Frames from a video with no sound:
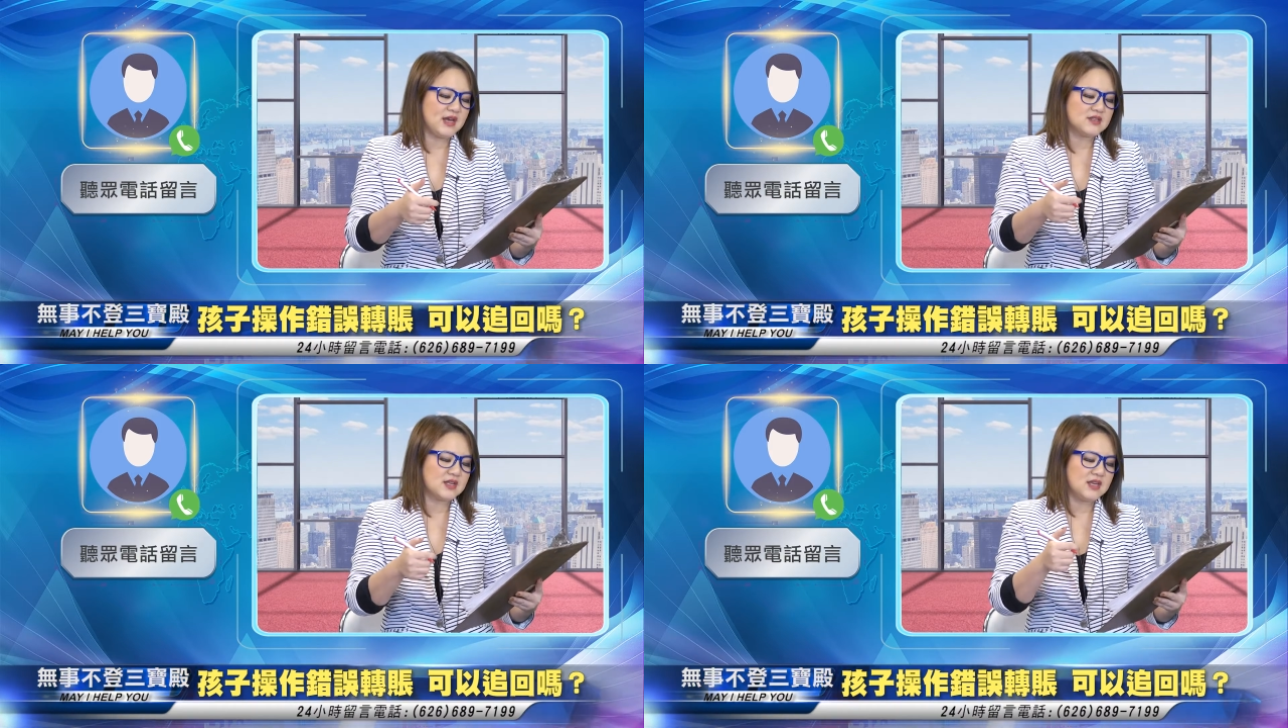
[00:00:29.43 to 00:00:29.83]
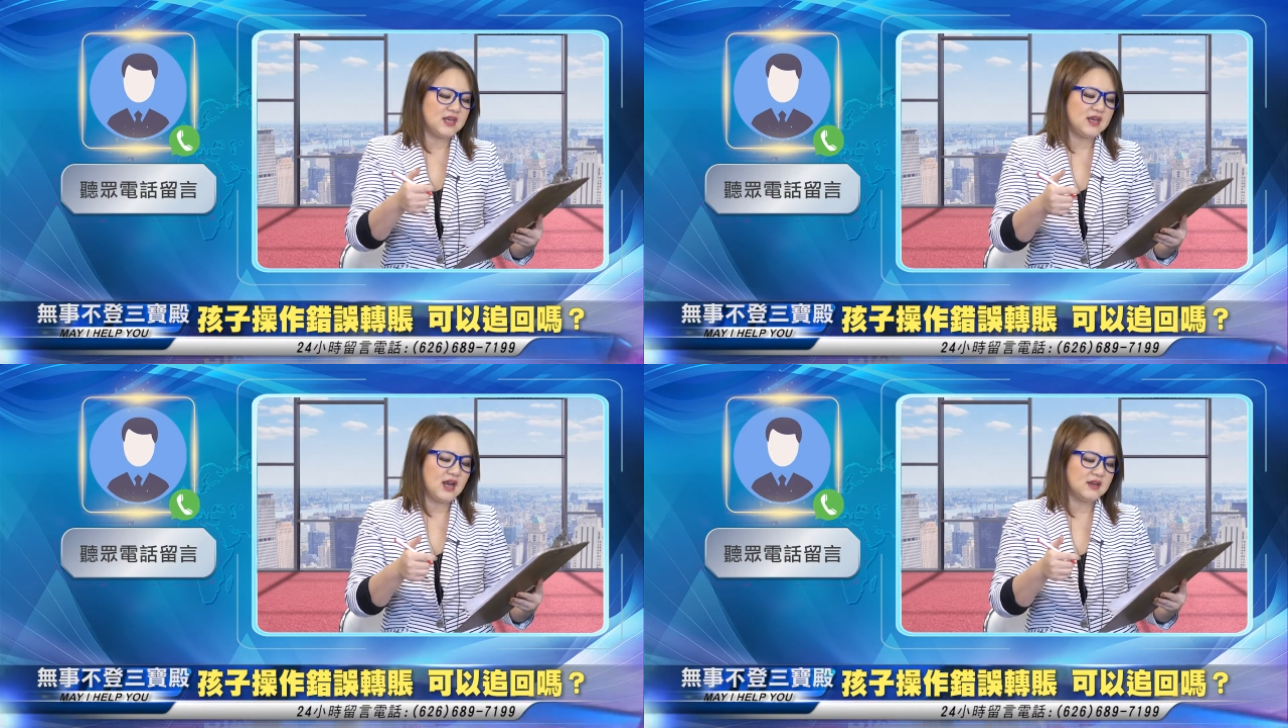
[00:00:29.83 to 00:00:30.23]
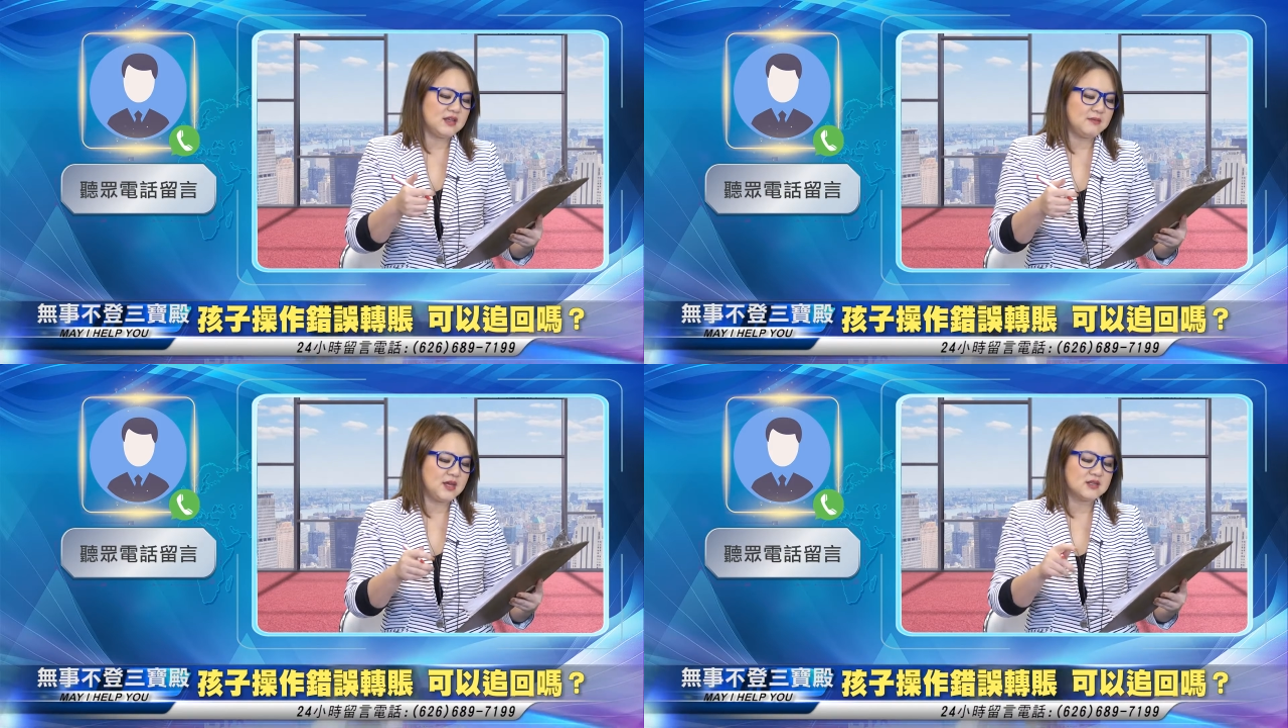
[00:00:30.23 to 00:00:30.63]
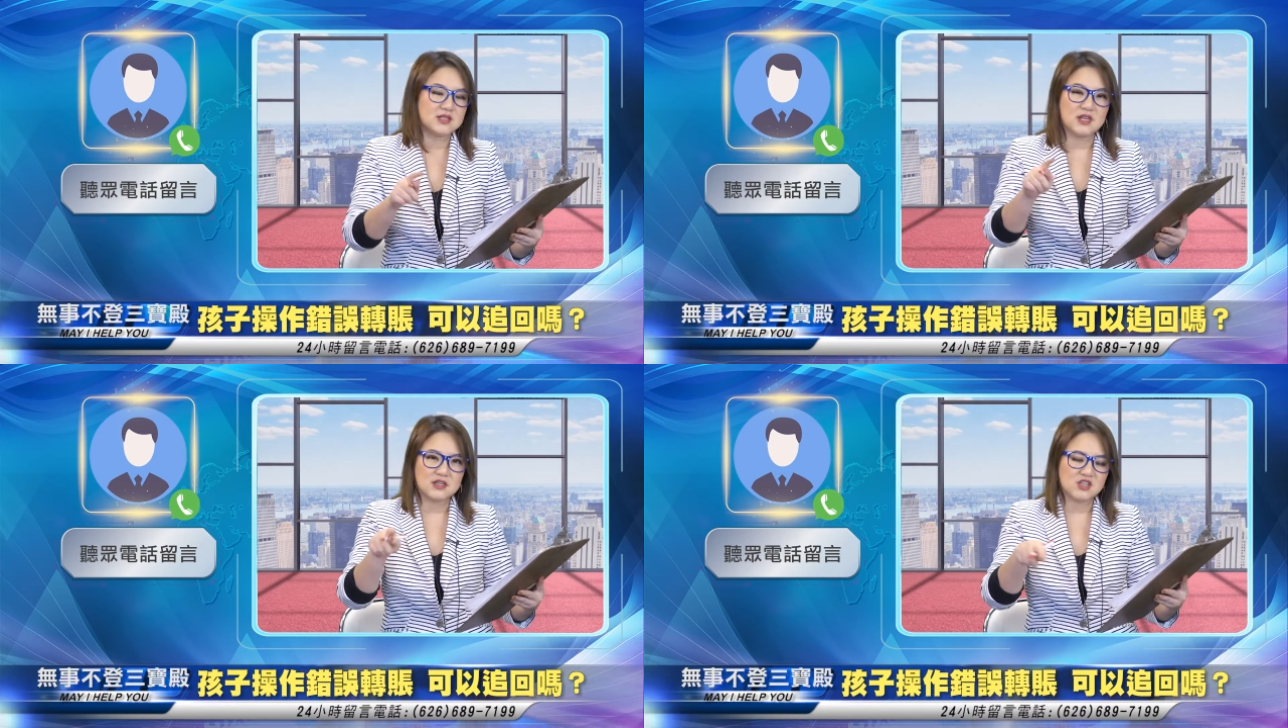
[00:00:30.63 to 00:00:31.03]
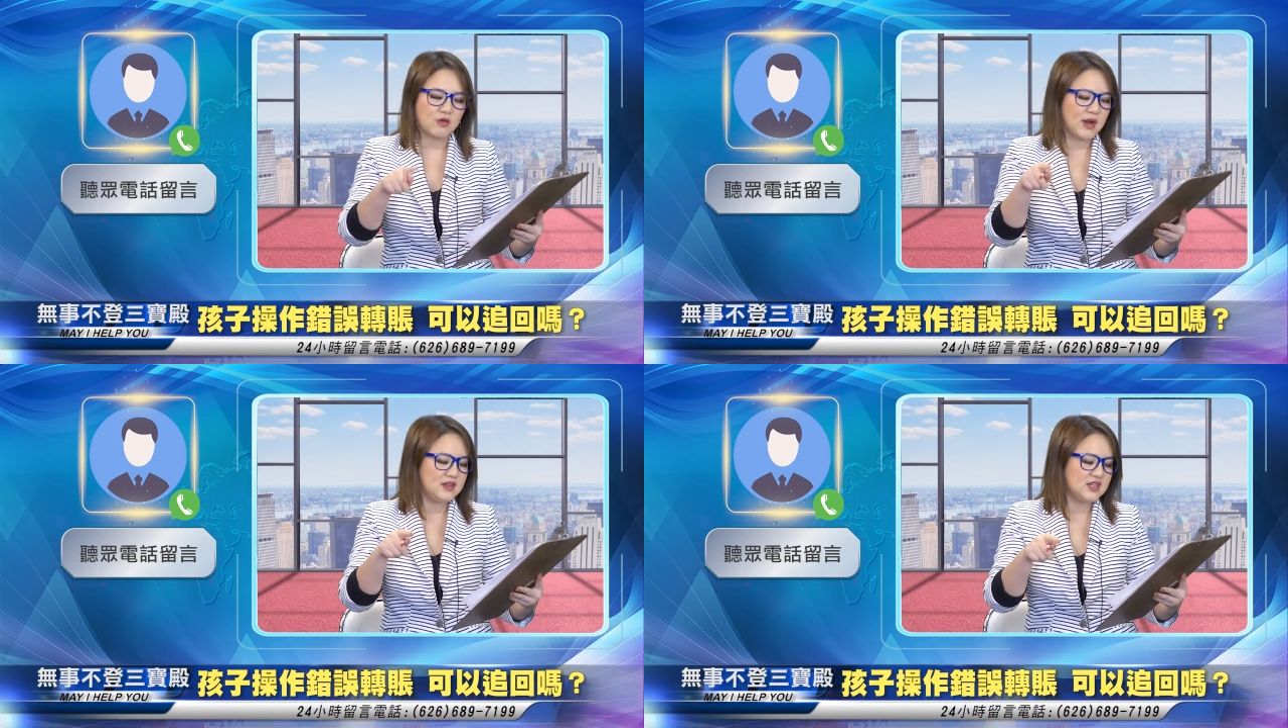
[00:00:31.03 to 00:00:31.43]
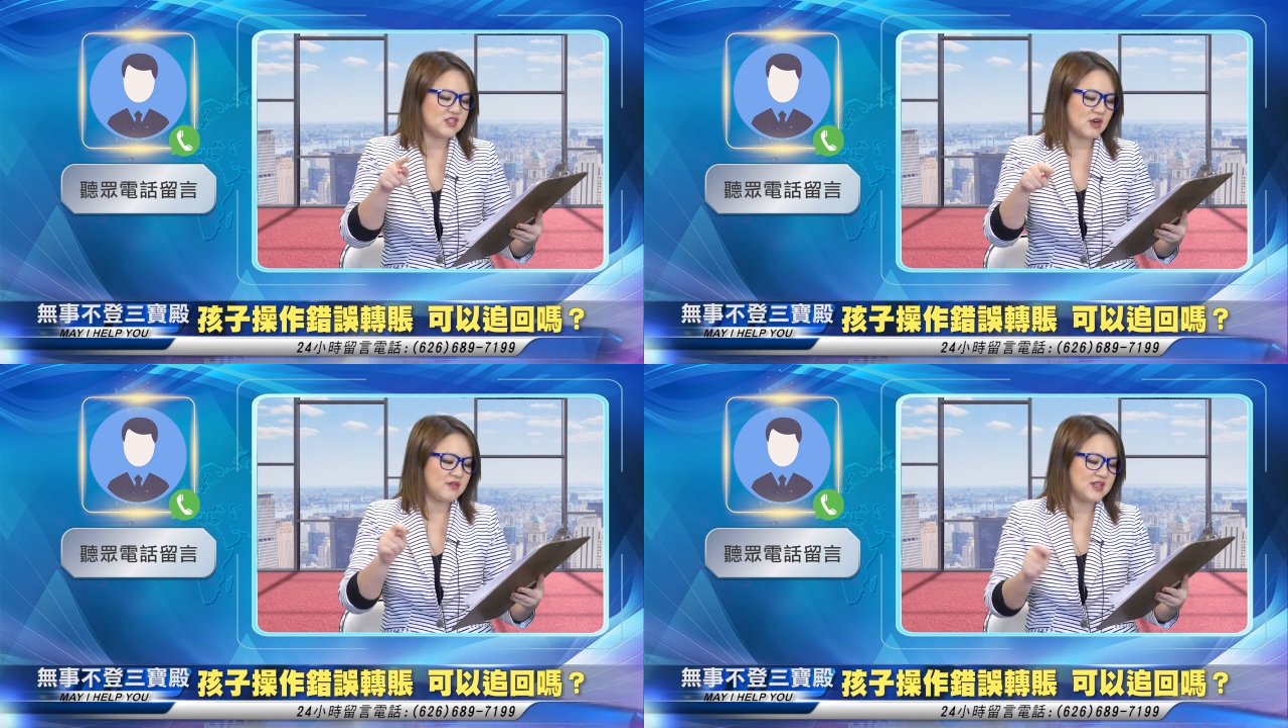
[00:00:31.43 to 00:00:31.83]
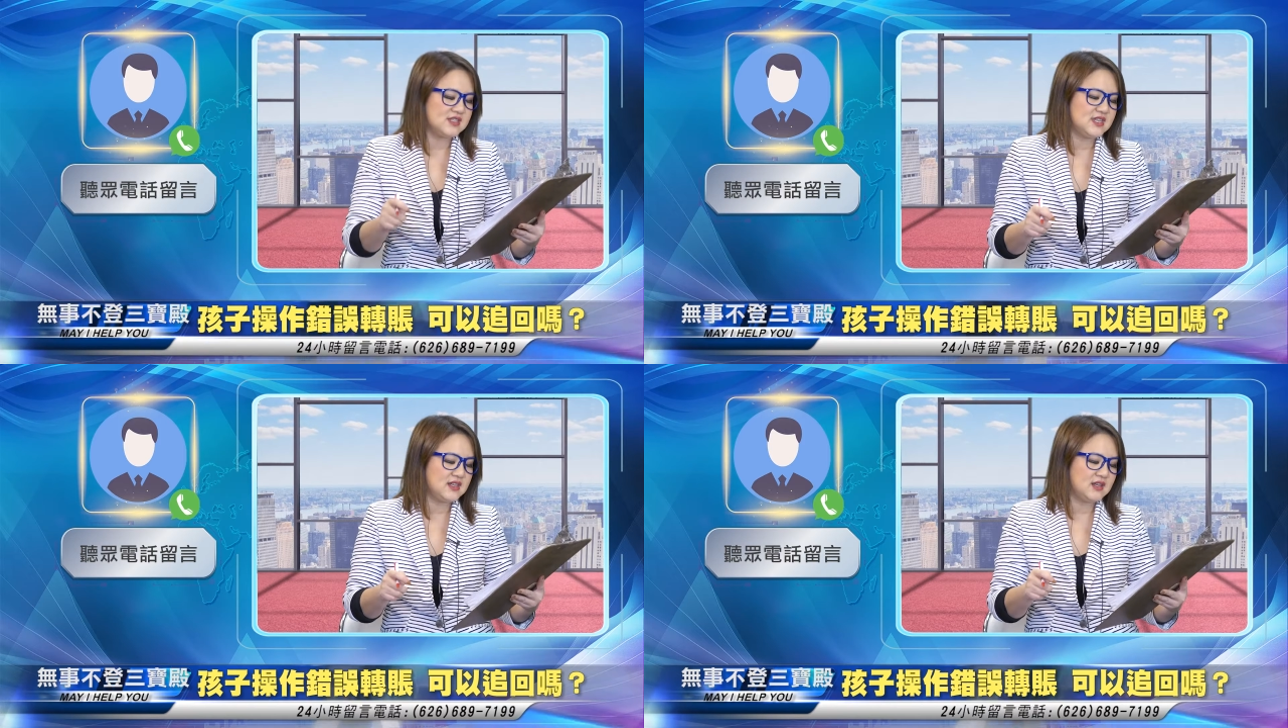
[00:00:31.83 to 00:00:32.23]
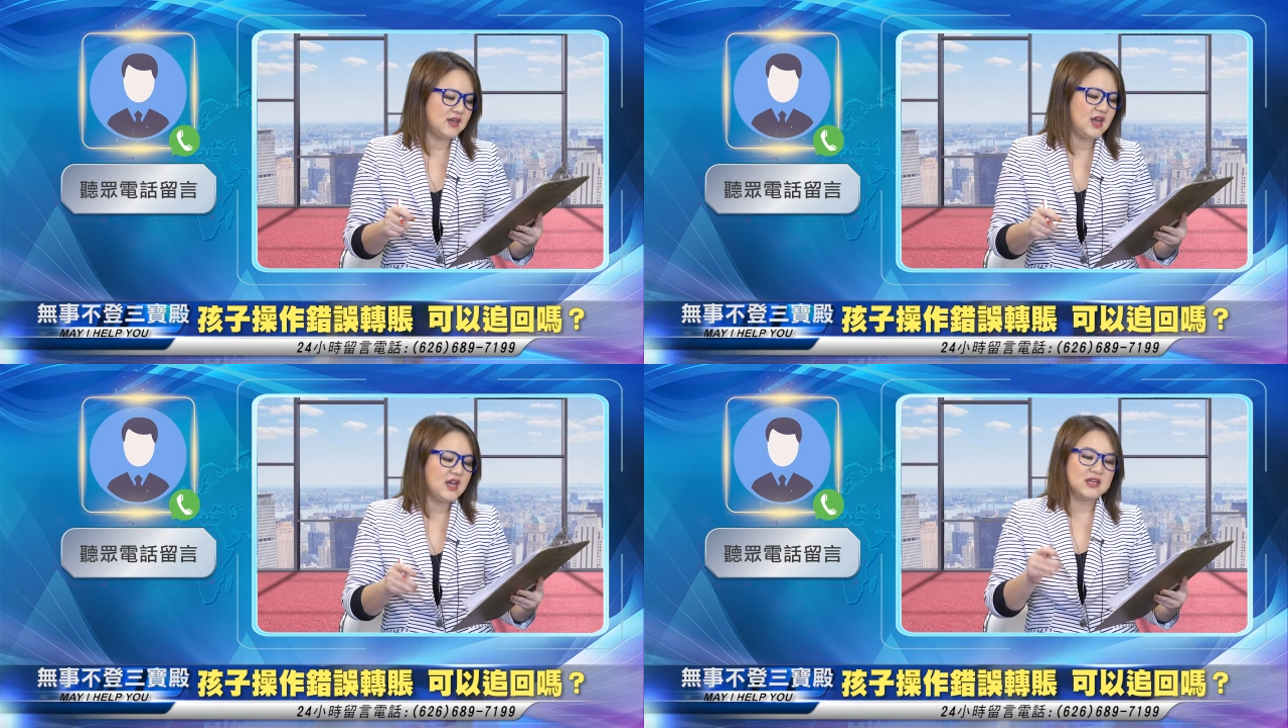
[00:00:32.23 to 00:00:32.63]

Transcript: 他这个银行里面的这个小软体、小软件呢，